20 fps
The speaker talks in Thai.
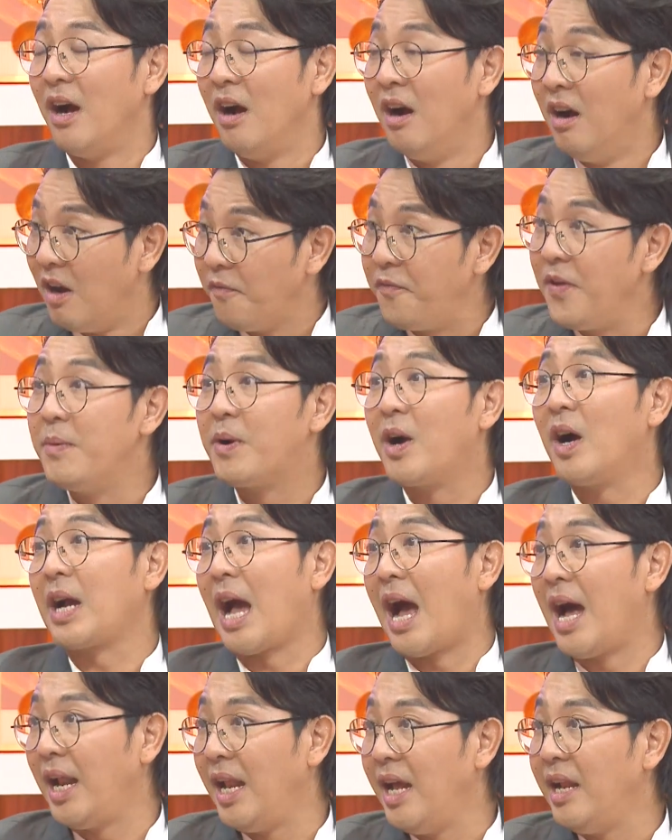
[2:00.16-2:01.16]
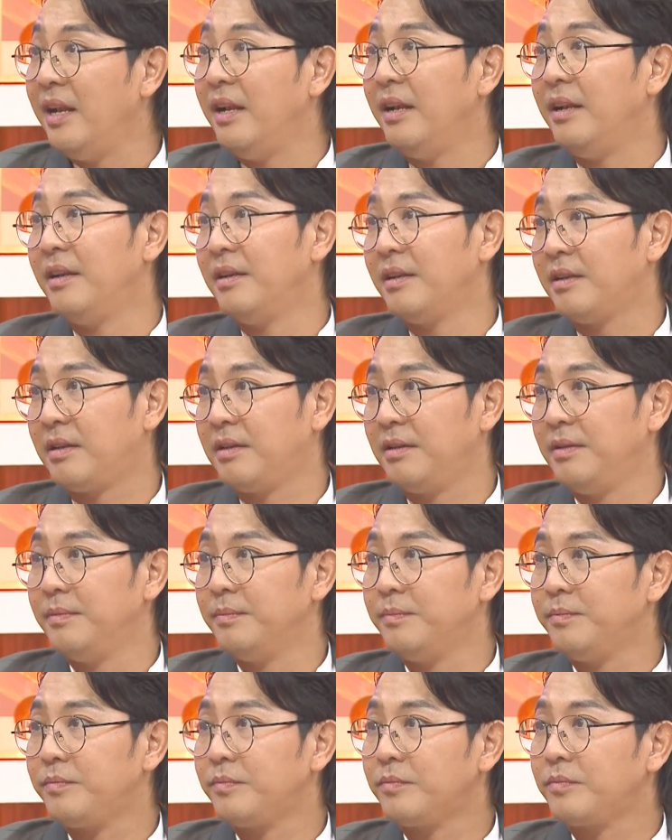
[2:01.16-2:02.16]
เออแล้วฟิล์มก็กล้าเล่นอ่ะแล้วฟิ
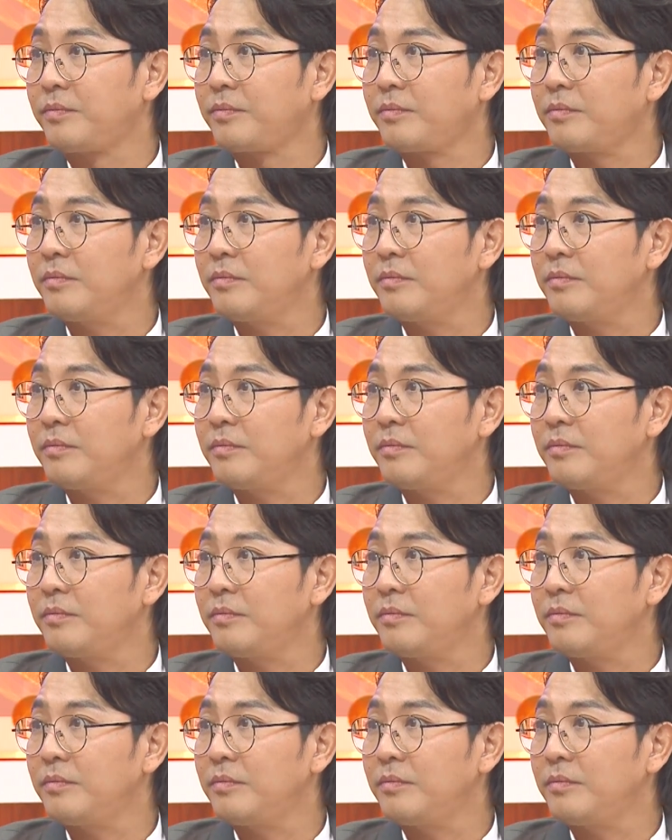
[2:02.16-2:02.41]
ล์มเล่น